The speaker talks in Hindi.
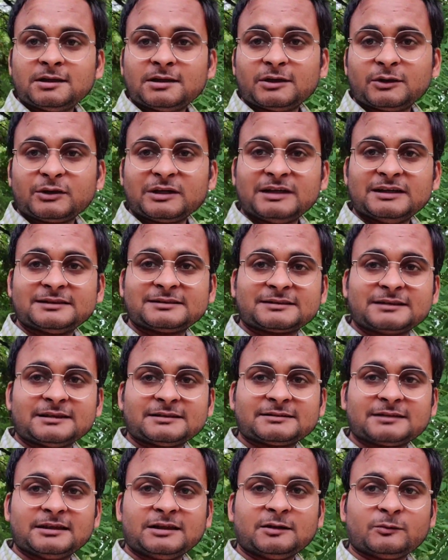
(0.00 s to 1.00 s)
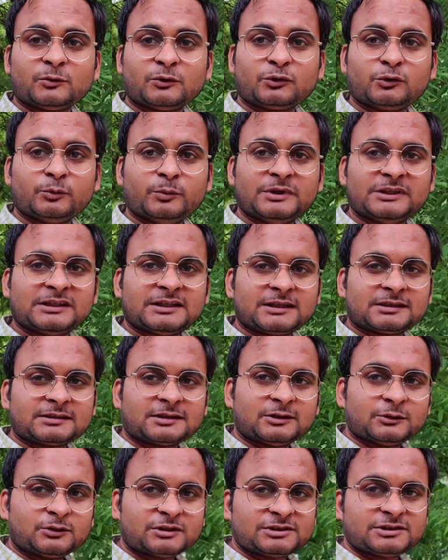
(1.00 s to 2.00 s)
हेलो गाइस कैसे हैं आप लोग उम्मीद
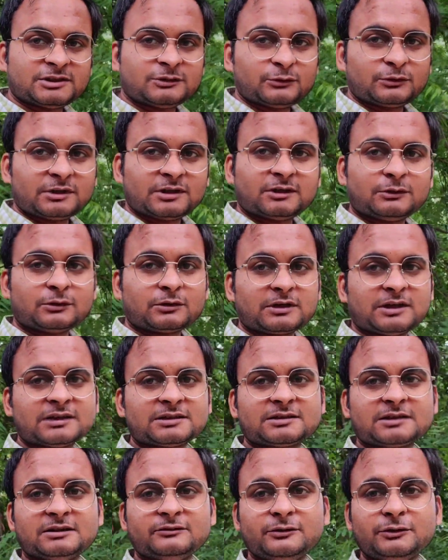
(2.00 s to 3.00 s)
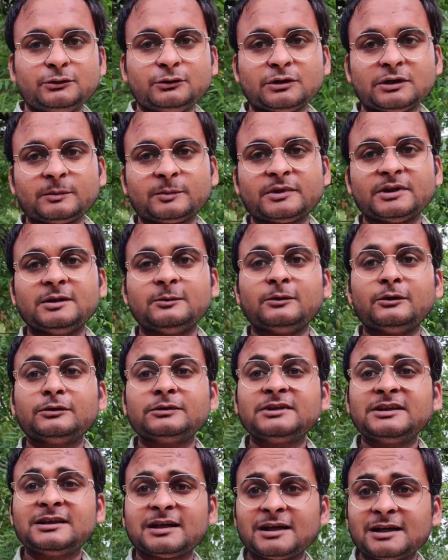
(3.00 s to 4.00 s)
करता हूं अच्छे होंगे और आज का वीडियो आपके लिए
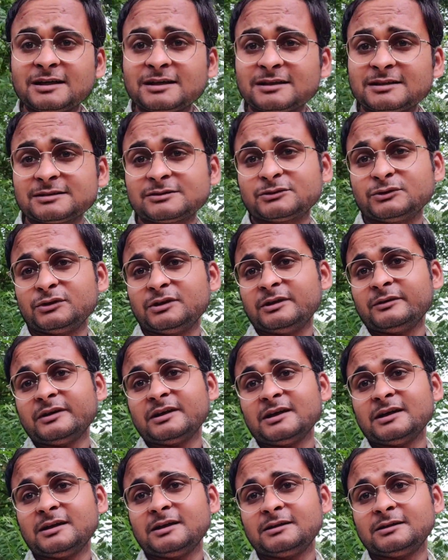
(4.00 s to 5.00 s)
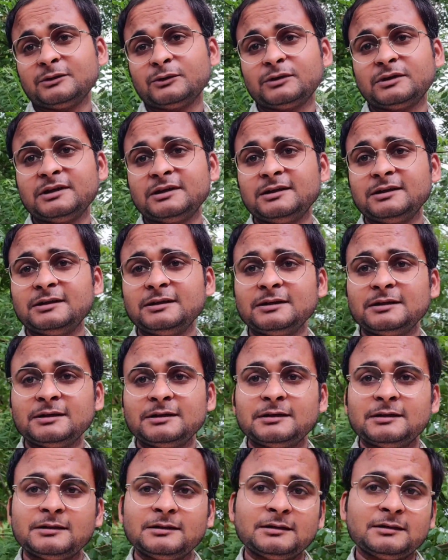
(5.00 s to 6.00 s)
बहुत ही ख़ास होने वाला है क्योंकि
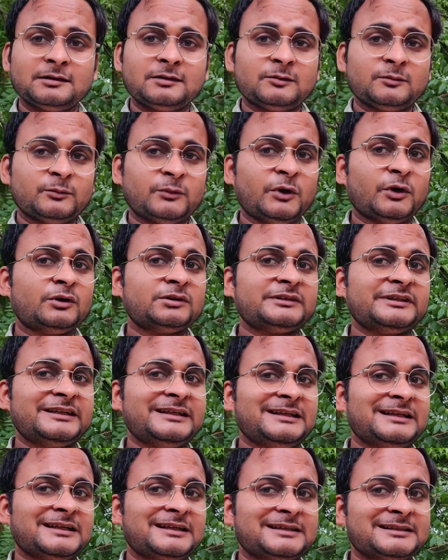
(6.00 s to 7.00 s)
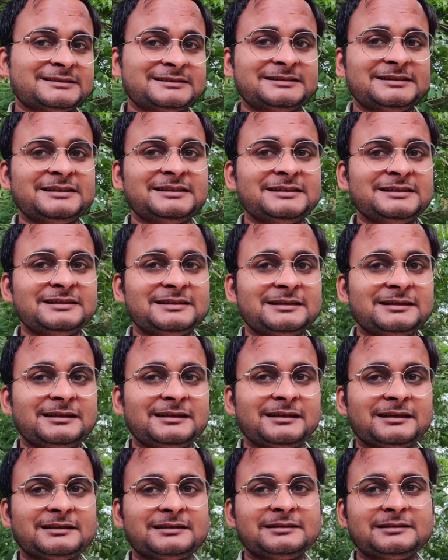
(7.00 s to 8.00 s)
बहुत ही अच्छी
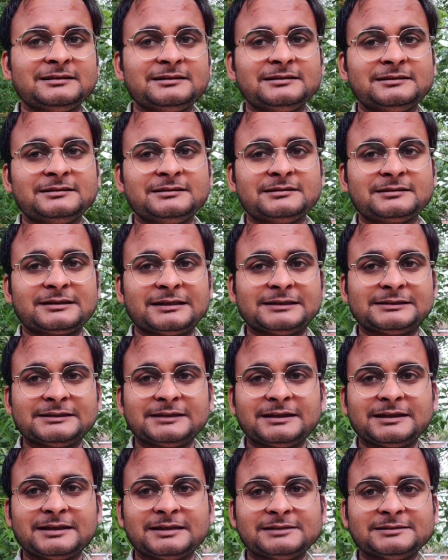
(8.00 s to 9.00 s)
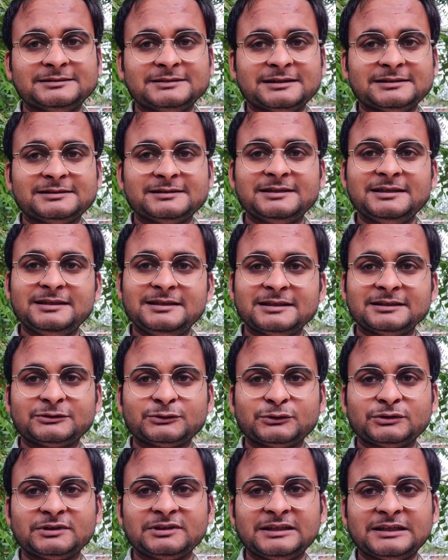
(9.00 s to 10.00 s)
एक कहते हैं ना जैसी
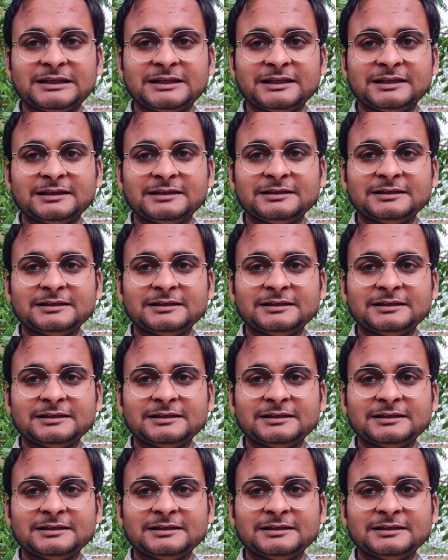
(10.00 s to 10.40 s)
नीयत होती है